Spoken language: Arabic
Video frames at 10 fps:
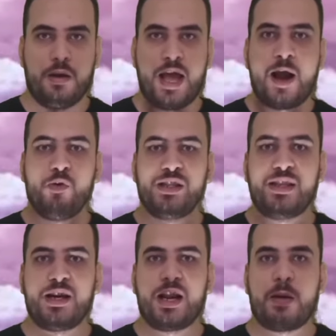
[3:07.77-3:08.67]
حاولت
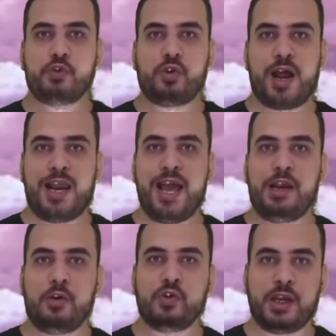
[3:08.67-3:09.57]
ترجع بسرعه
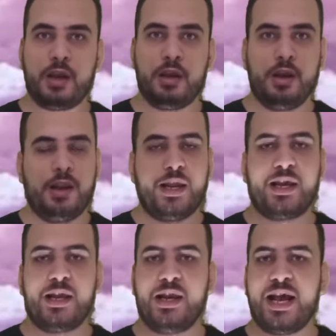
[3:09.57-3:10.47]
لاهل جوزها
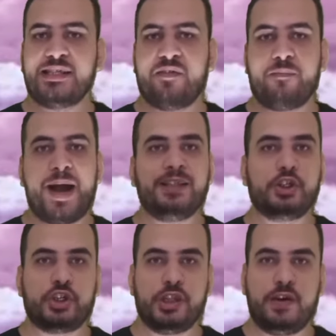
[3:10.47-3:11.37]
لكن للاسف
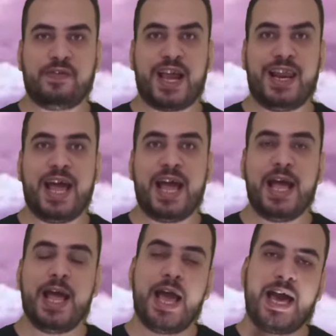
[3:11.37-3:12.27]
محدش رضي يفتح لها
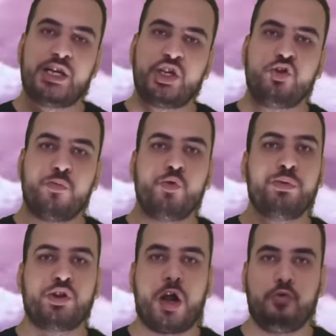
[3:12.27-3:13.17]
علشان تموت
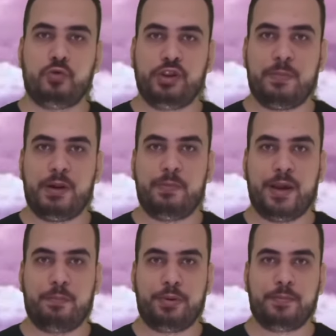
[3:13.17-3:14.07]
بالطعام قدام الباب